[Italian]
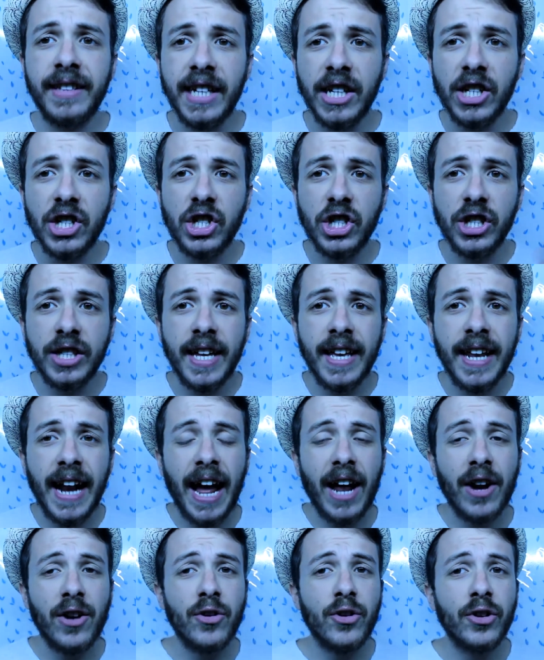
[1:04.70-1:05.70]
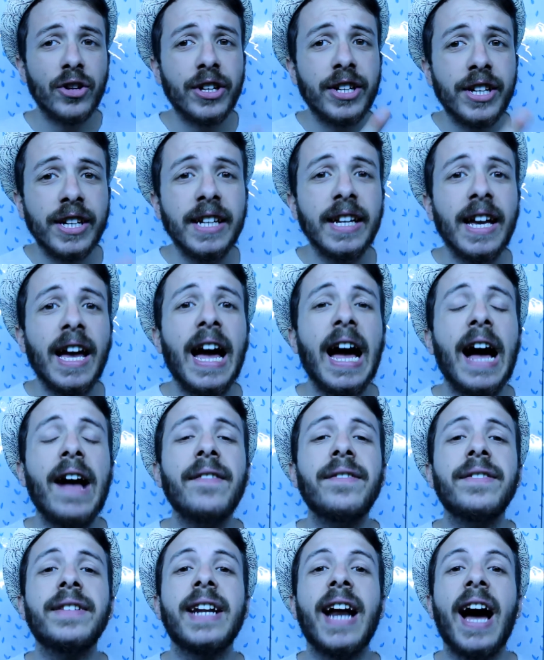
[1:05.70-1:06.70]
decideranno chi
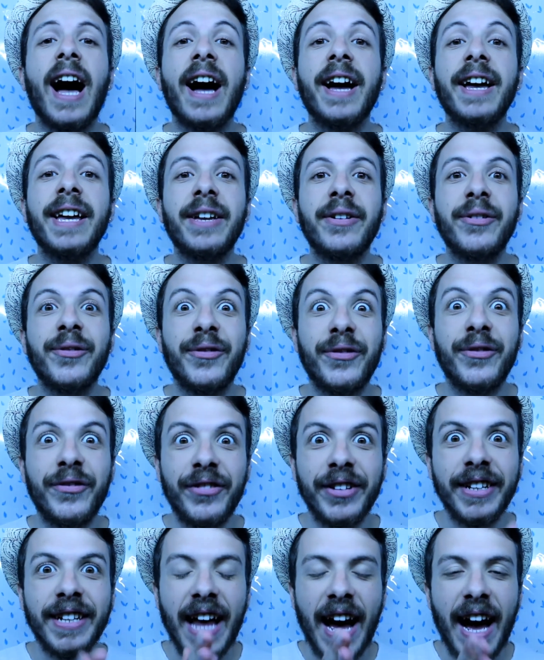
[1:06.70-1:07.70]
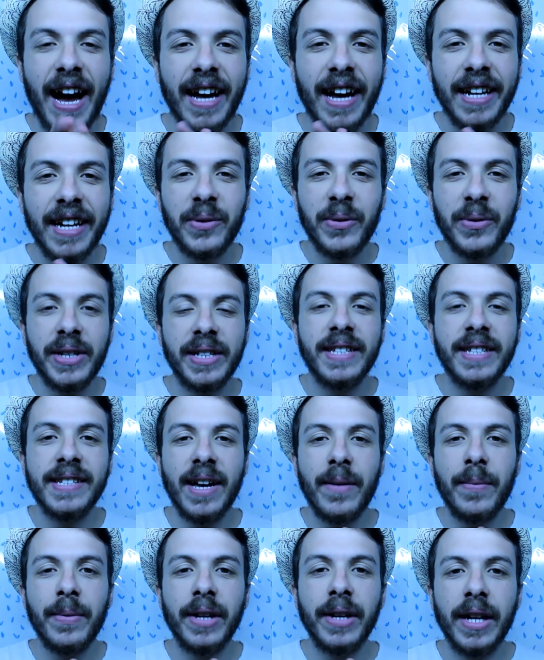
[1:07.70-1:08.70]
andrà in finale, quindi
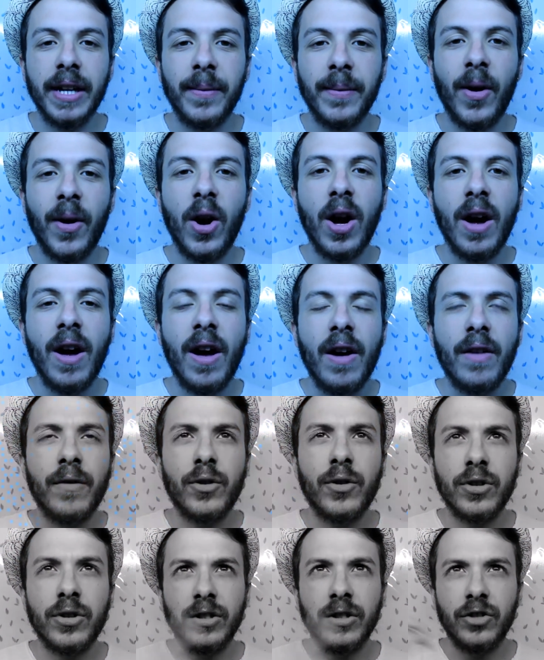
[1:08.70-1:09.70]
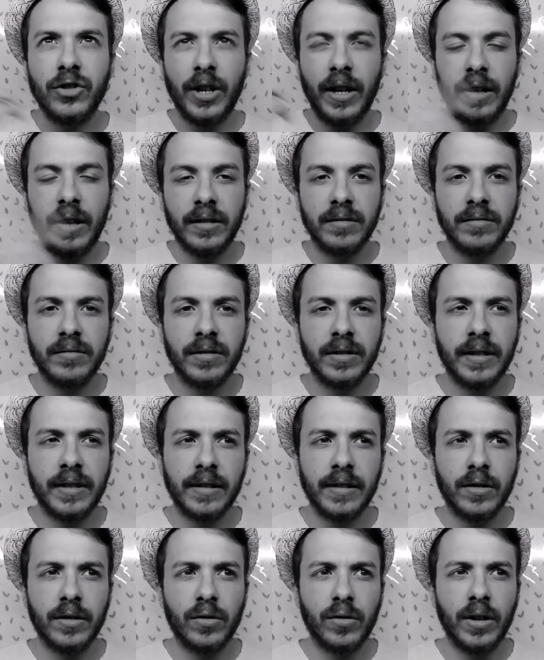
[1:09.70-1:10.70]
sapremo, forse già non sta
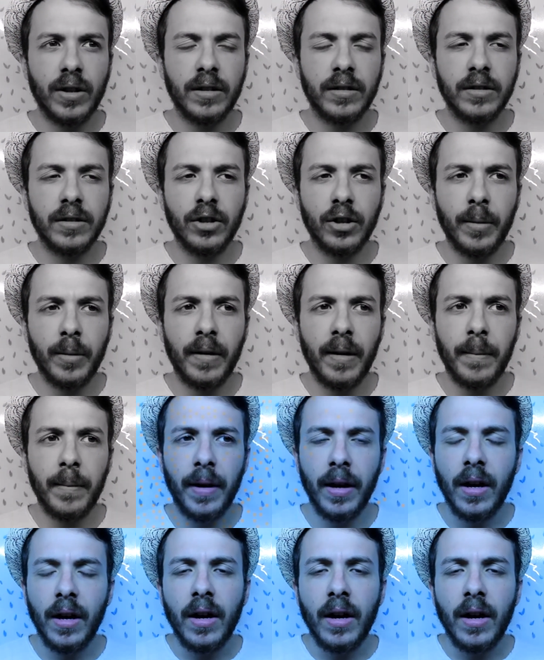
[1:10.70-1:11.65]
scritto nel titolo, però vabbè,